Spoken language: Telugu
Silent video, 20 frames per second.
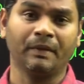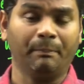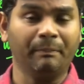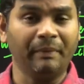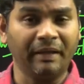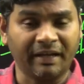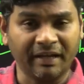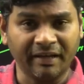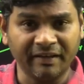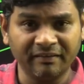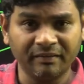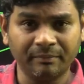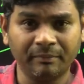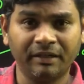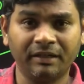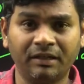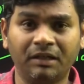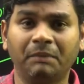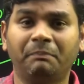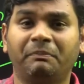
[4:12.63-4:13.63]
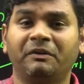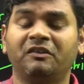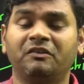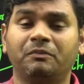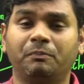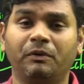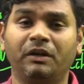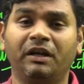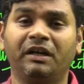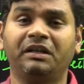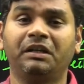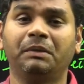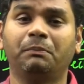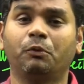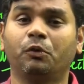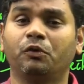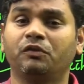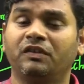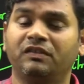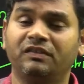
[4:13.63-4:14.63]
మెకానిజం ఏంటి ప్రిన్సిపల్ ఏంటి
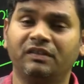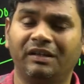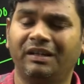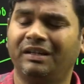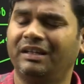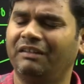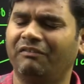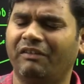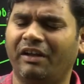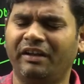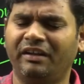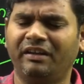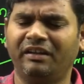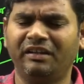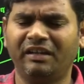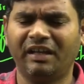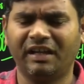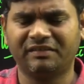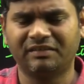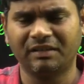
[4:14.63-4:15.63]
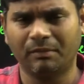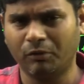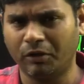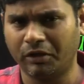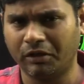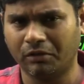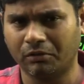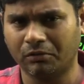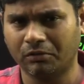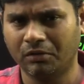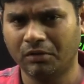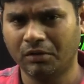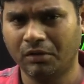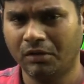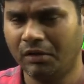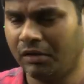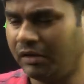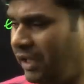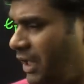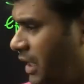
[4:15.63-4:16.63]
ప్రొసీజర్ ఏంటి ఇవన్నీ ఎగ్జామ్లో అడిగారు
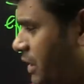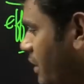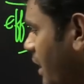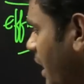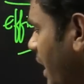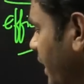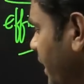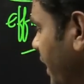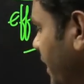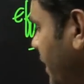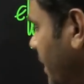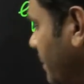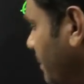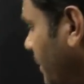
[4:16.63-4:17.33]
నేరుగా ఐఐటి